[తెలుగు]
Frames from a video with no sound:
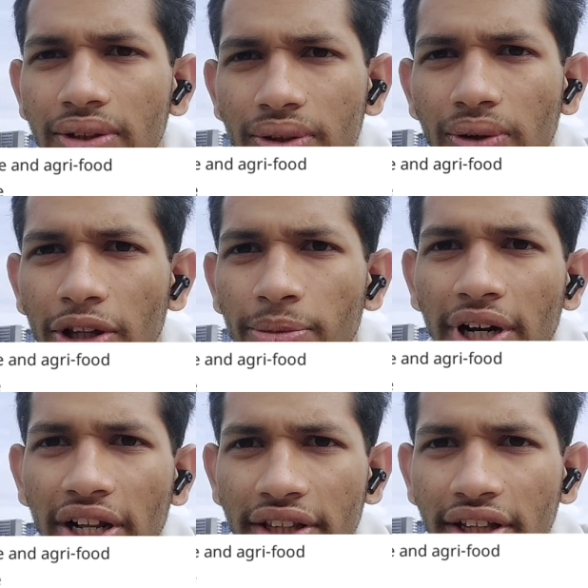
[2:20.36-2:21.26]
సో
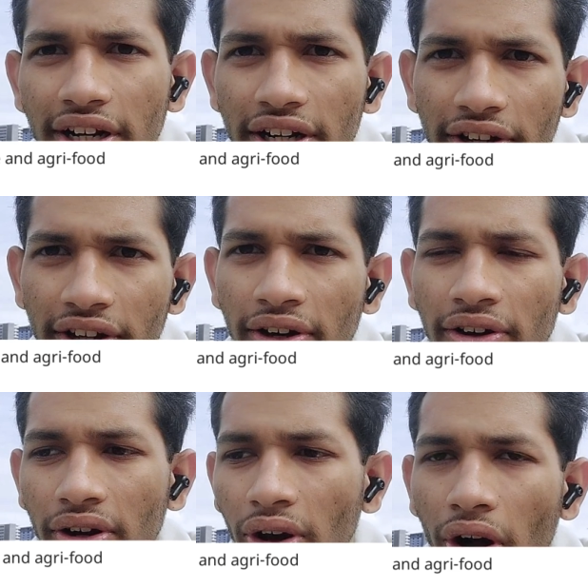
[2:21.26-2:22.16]
అదనమాట ఎందుకంటే
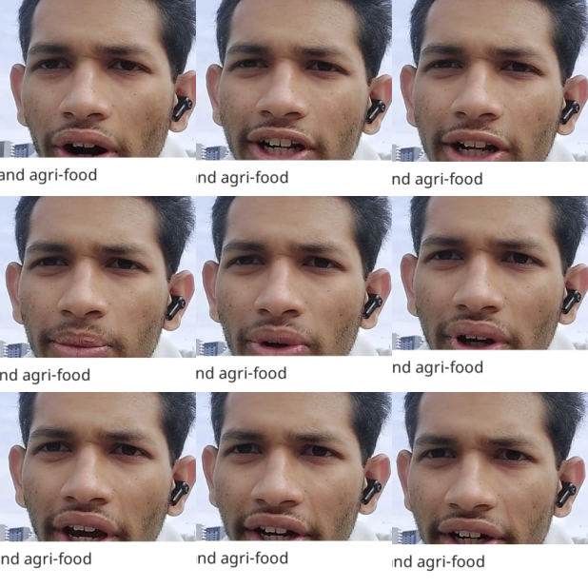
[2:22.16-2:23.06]
లాంగ్ టర్మ్లో
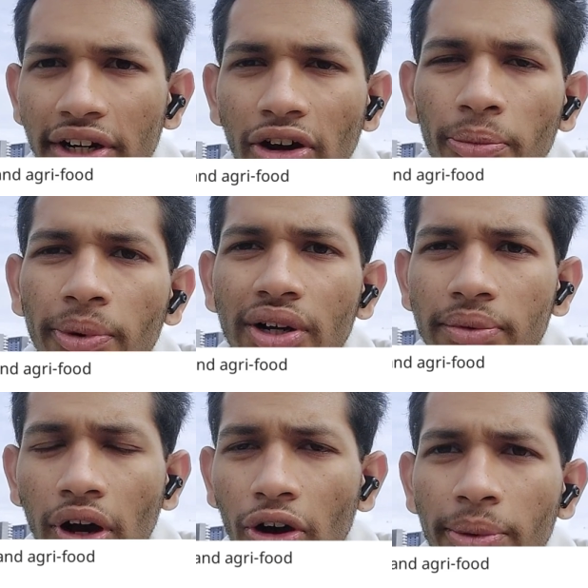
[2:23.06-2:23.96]
కెనేడియన్
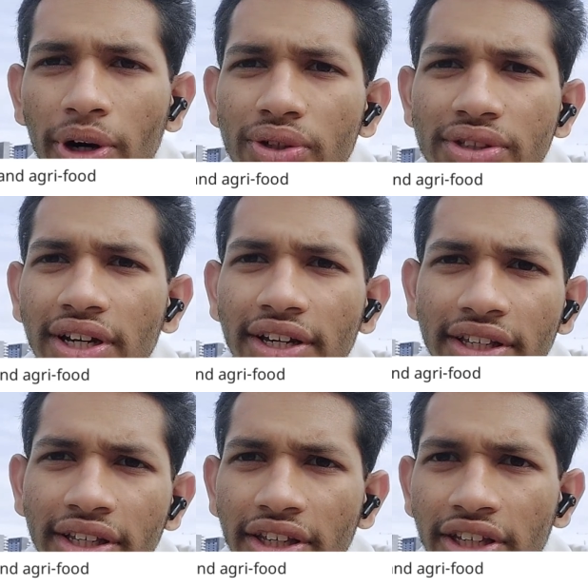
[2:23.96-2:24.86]
గవర్నమెంట్కి
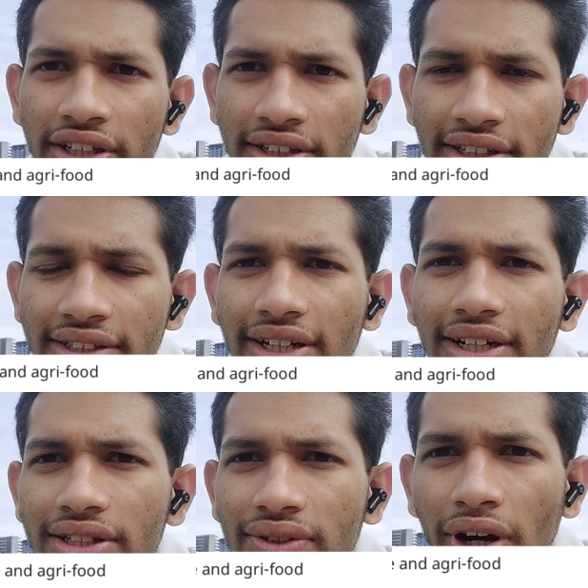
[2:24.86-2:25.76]
వచ్చేసరికి ఈ ఈ
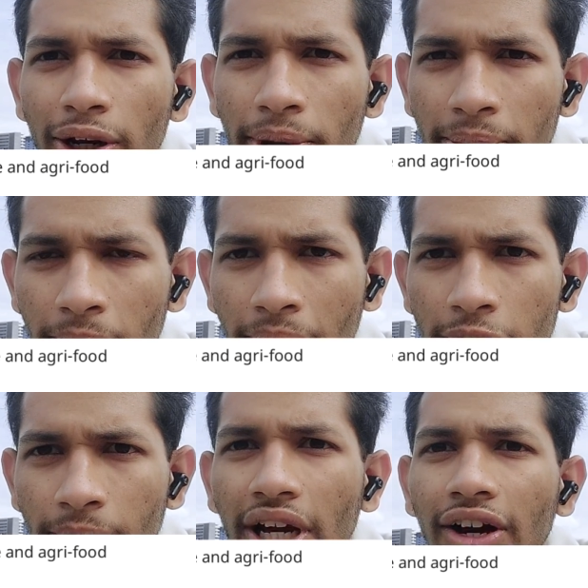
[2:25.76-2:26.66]
సెక్టర్స్ వాళ్ళ పీపుల్
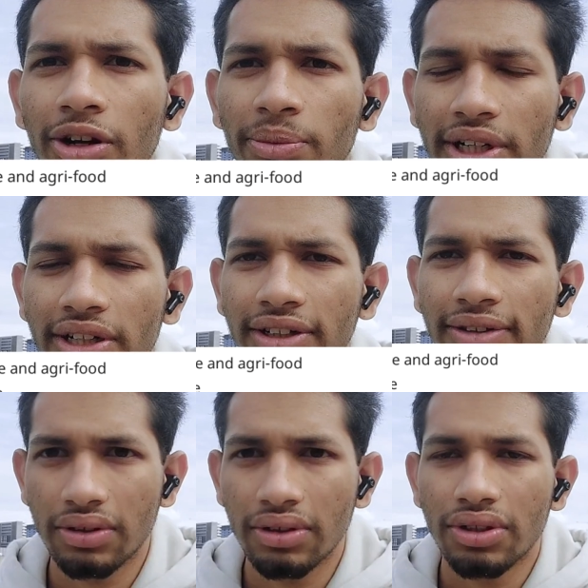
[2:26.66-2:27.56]
మాత్రమే కావాలన్నమాట
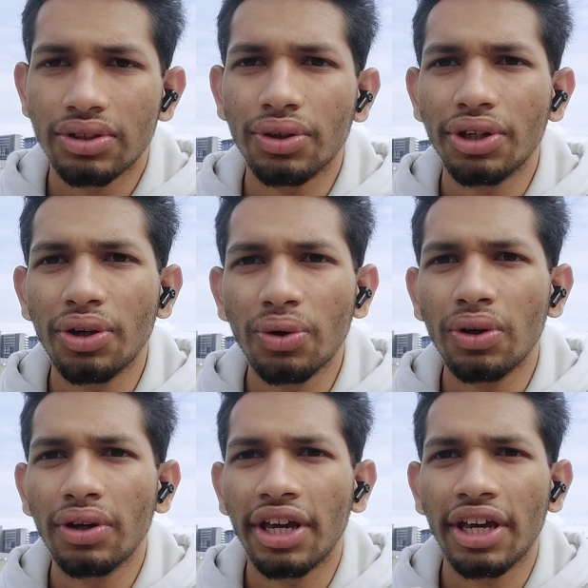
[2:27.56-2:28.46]
సో ఈ
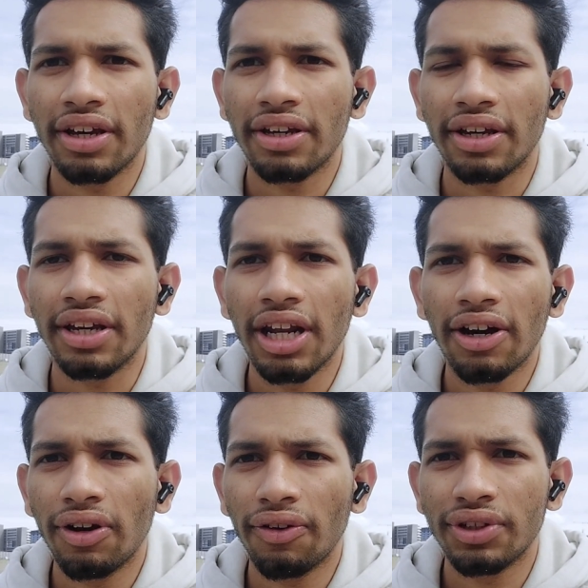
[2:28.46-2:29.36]
రూల్ ఏ ఏ
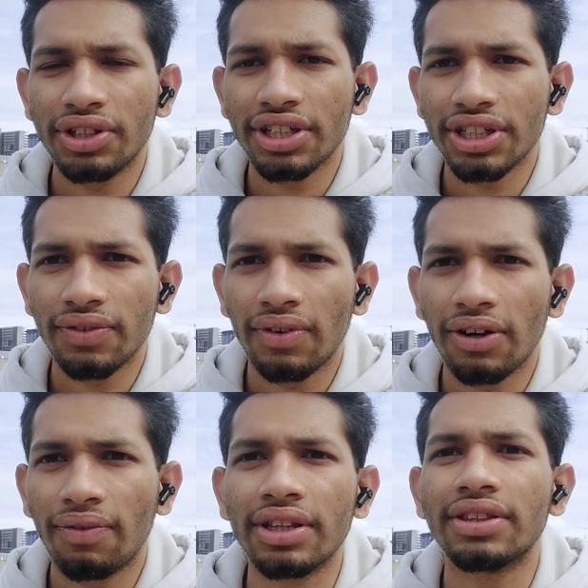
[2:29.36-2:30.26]
లెవెల్ ఆఫ్ ఎడ్యుకేషన్
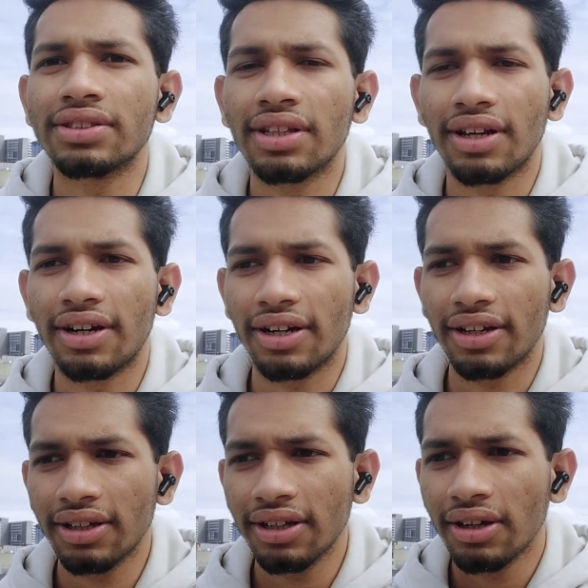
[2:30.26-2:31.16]
వాళ్ళకి వర్తిస్తుంది
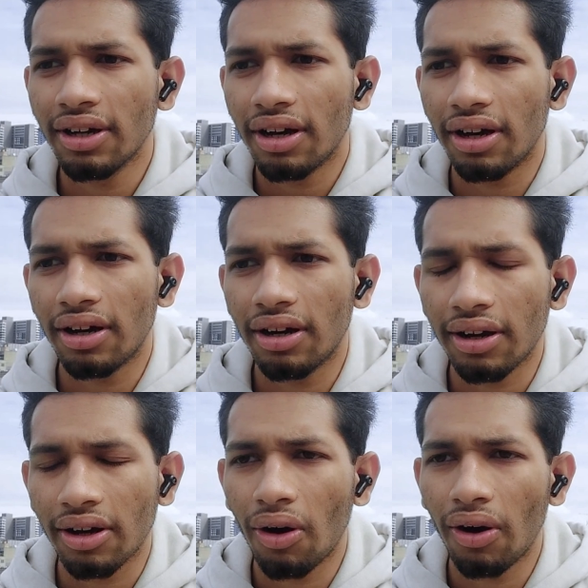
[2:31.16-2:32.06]
అంటే
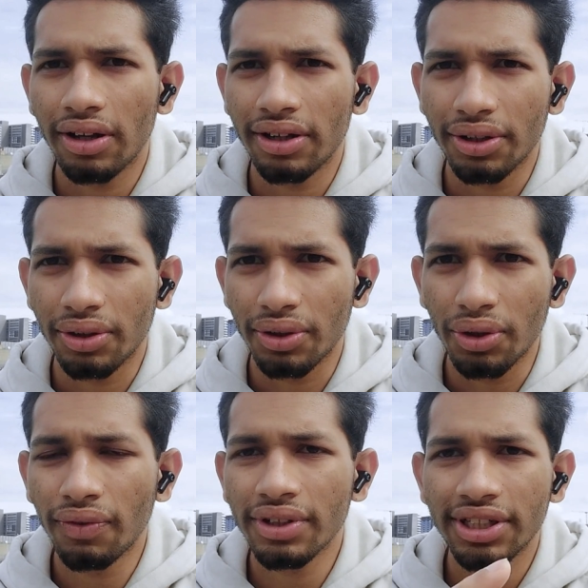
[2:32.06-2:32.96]
కాల్
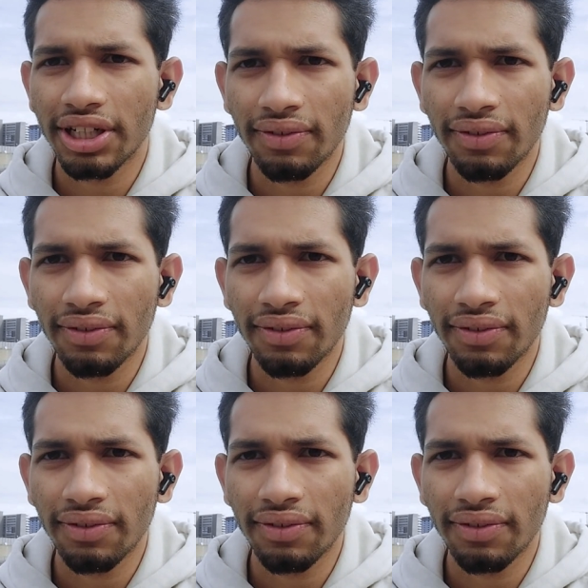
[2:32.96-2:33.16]
యూనివర్సిటీ